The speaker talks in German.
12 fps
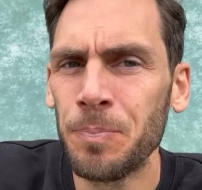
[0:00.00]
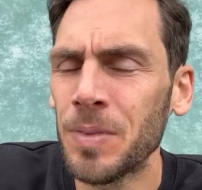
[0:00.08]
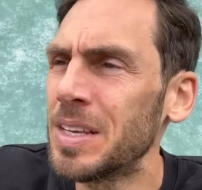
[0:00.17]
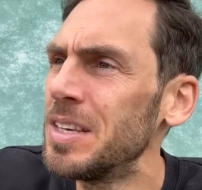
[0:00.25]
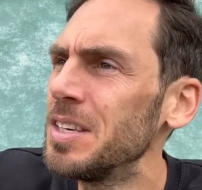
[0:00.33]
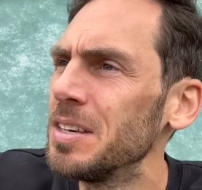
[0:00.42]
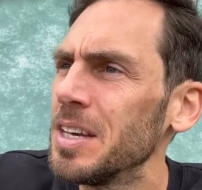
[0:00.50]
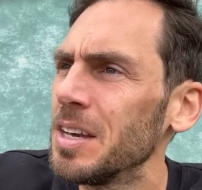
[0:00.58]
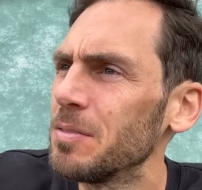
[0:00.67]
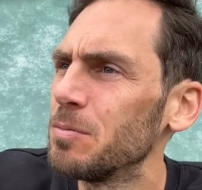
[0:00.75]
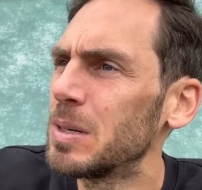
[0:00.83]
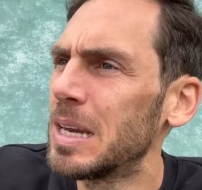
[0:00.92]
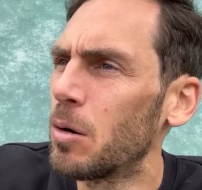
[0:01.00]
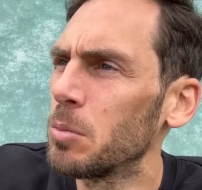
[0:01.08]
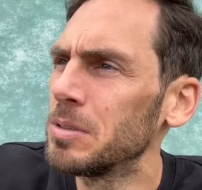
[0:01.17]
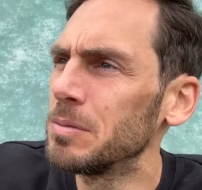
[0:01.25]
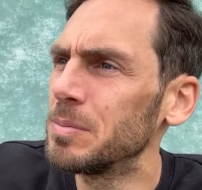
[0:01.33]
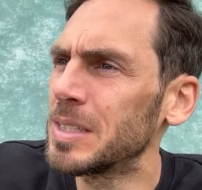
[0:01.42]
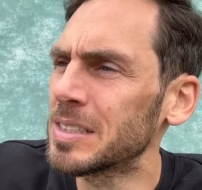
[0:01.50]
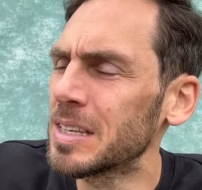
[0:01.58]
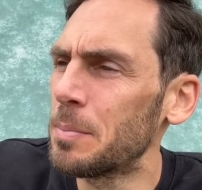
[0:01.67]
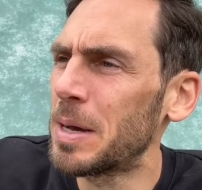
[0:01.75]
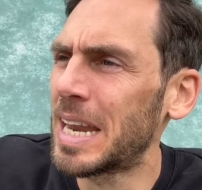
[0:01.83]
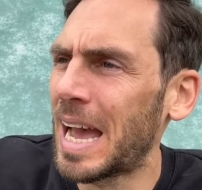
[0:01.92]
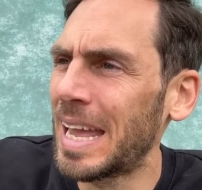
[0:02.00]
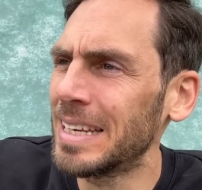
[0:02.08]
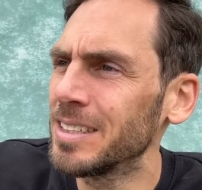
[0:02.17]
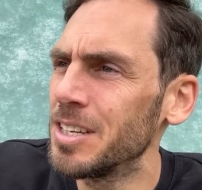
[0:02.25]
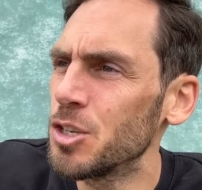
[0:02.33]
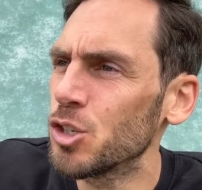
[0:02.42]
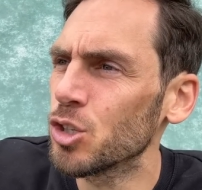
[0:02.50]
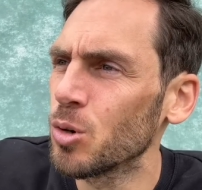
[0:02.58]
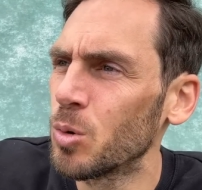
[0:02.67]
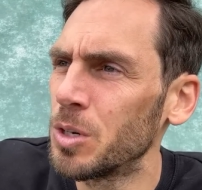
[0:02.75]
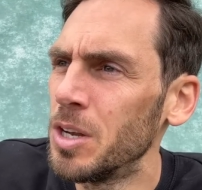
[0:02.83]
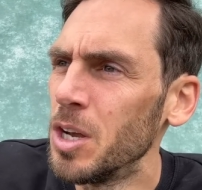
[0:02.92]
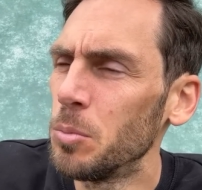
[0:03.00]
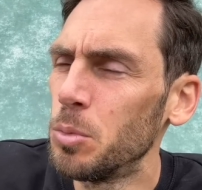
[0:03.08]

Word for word: Ich glaube, das kann man eigentlich schon